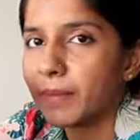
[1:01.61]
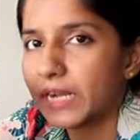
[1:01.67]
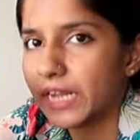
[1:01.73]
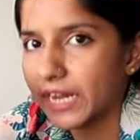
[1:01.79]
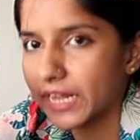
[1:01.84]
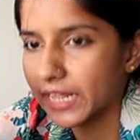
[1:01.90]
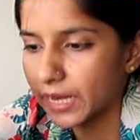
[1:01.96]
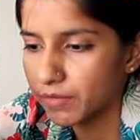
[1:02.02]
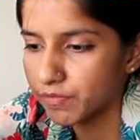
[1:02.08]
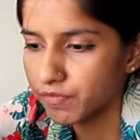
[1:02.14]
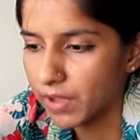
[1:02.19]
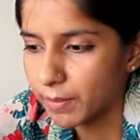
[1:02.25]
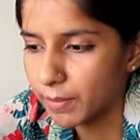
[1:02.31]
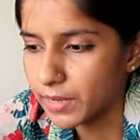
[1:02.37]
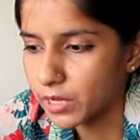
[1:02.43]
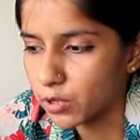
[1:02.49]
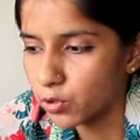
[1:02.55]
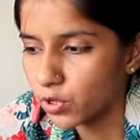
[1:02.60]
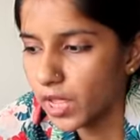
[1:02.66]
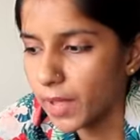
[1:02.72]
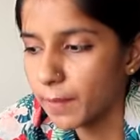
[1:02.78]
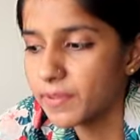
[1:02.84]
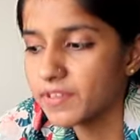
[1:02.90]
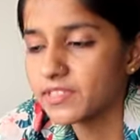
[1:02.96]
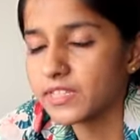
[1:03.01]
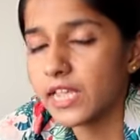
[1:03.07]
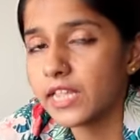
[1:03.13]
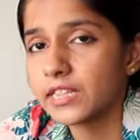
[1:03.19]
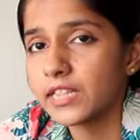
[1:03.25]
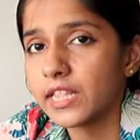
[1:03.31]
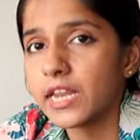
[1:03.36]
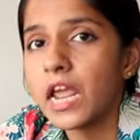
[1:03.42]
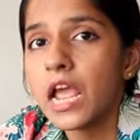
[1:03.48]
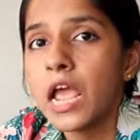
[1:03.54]
बटर क्रेप फैब्रिक हो गया अब इसके
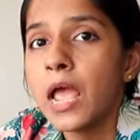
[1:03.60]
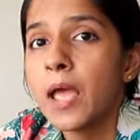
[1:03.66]
अंदर